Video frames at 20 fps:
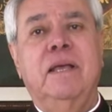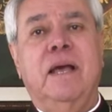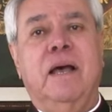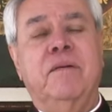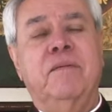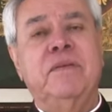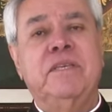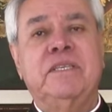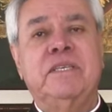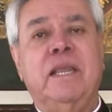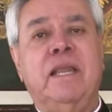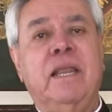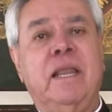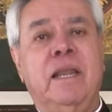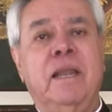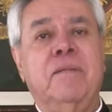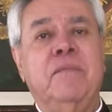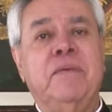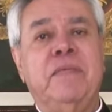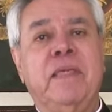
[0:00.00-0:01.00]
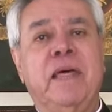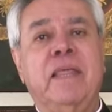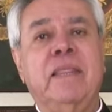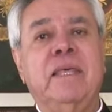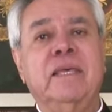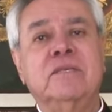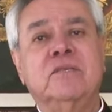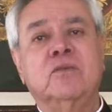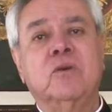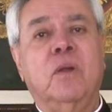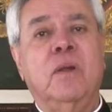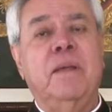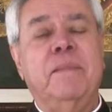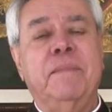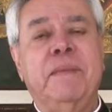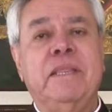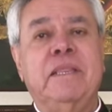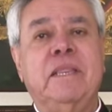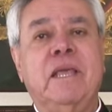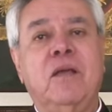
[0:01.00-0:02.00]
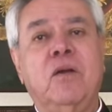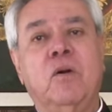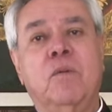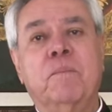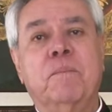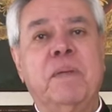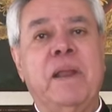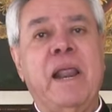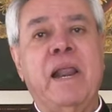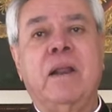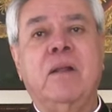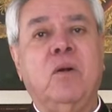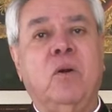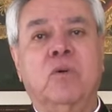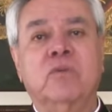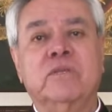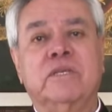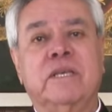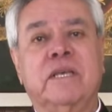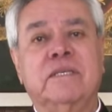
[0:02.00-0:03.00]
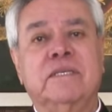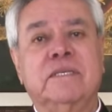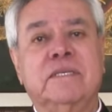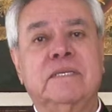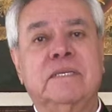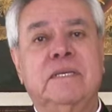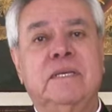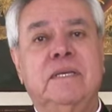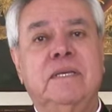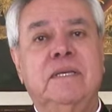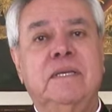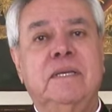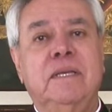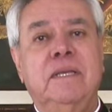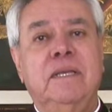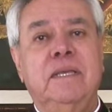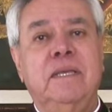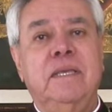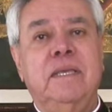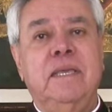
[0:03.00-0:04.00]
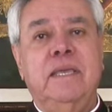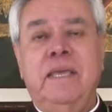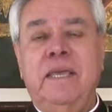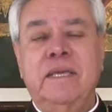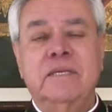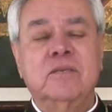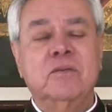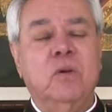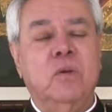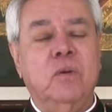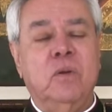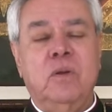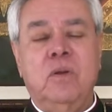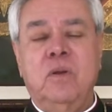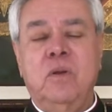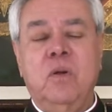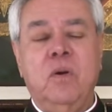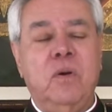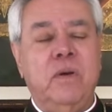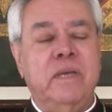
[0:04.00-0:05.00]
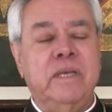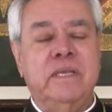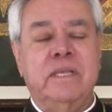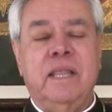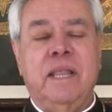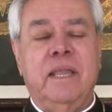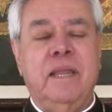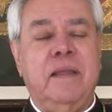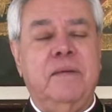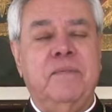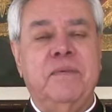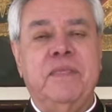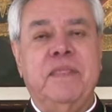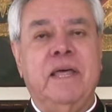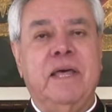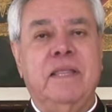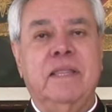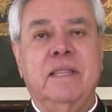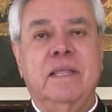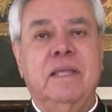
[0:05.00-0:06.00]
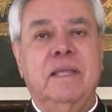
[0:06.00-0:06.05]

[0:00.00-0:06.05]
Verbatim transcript: A veces la Navidad es solamente comprar cosas y eso no es la Navidad.